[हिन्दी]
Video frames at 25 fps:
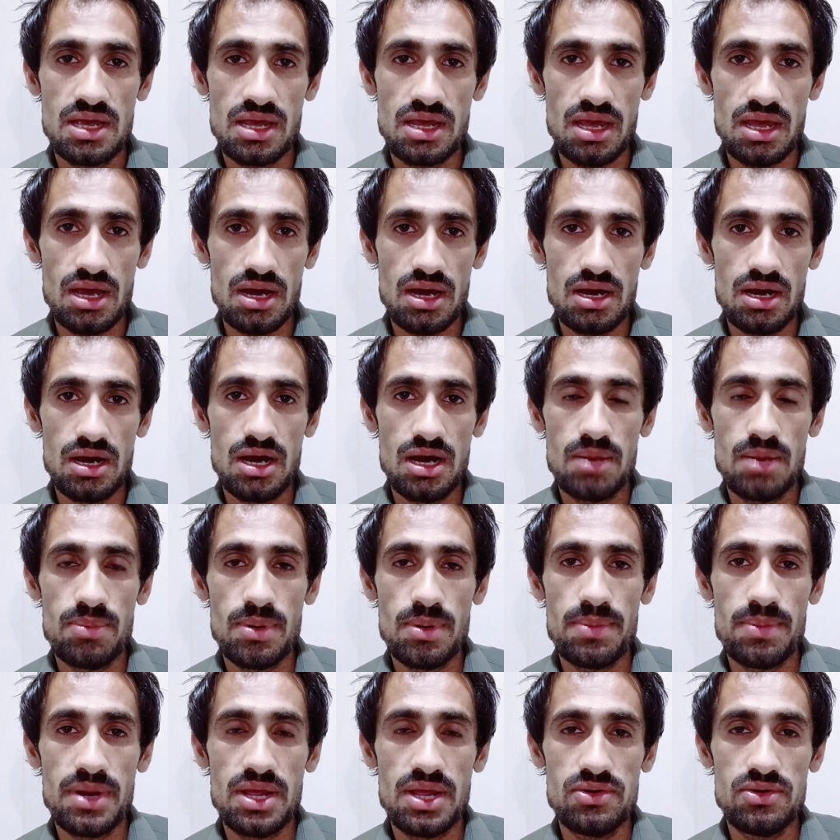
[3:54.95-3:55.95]
कि आप
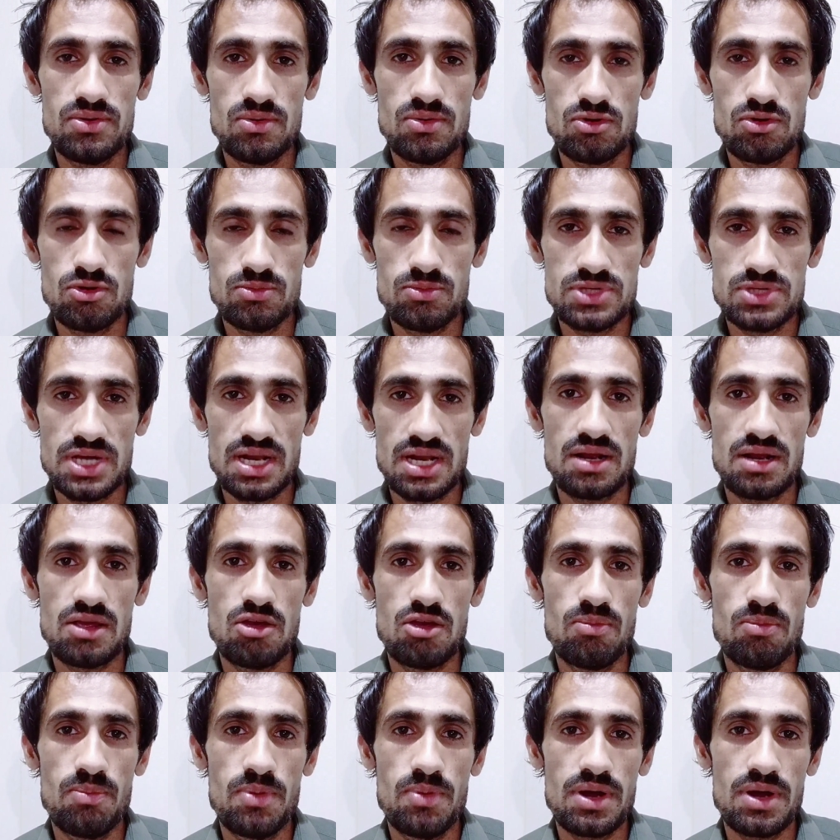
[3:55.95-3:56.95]
अपने यूट्यूब चैनल
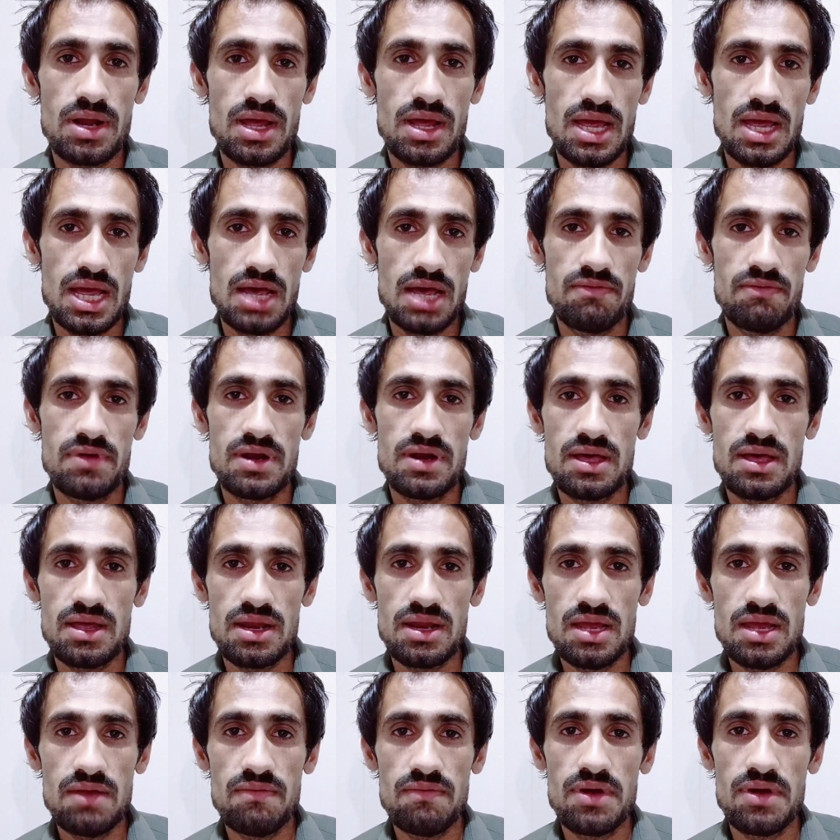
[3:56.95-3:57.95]
के ऊपर
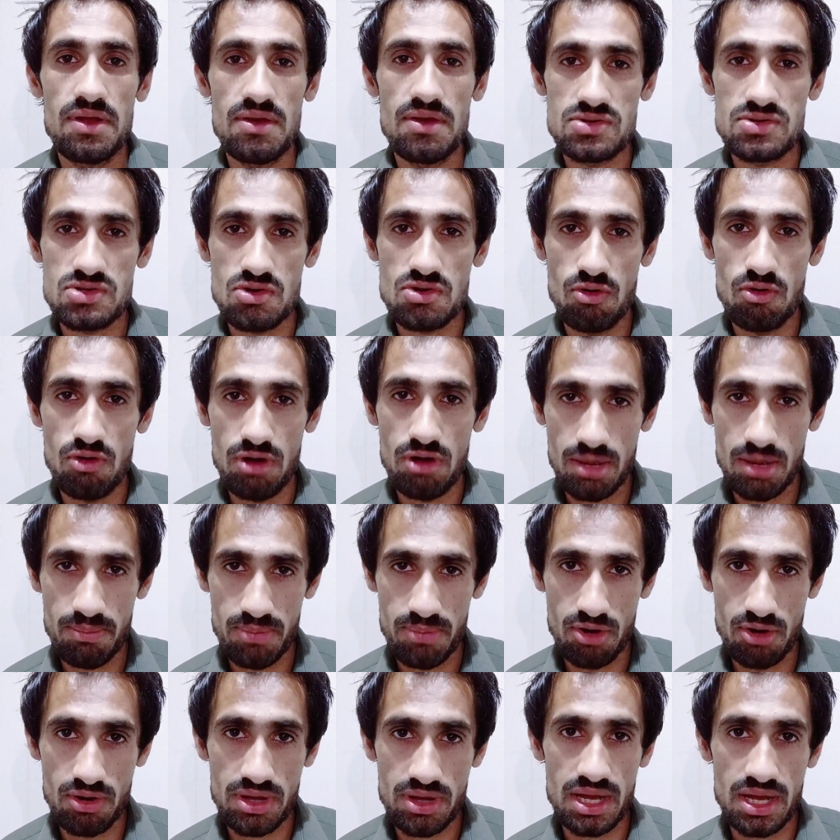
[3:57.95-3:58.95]
एवरग्रीन वीडियोज़ को
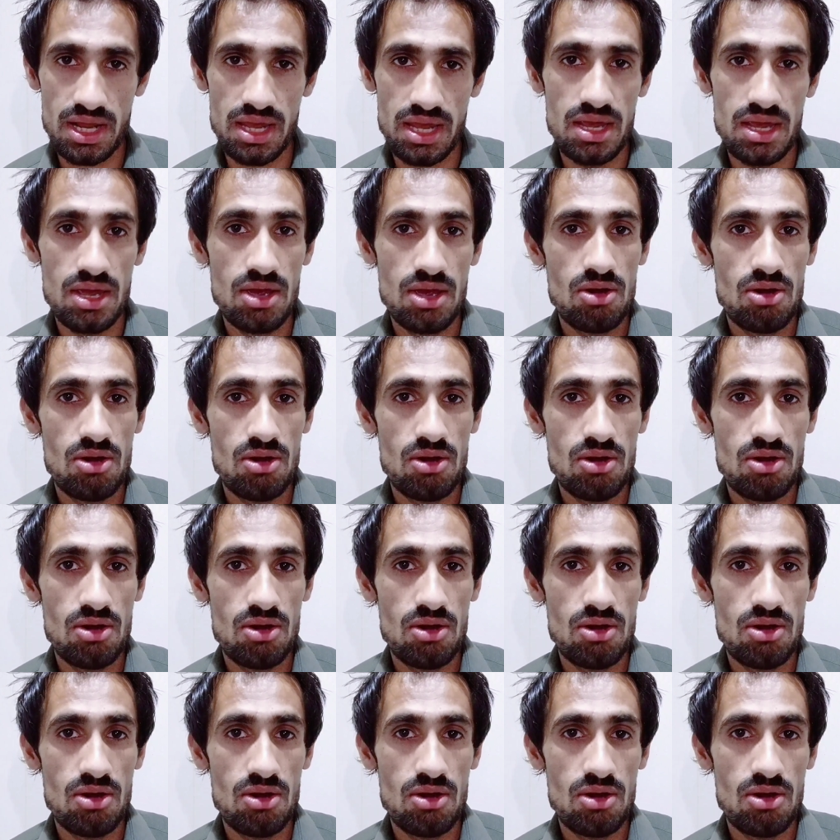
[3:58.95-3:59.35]
अपलोड करें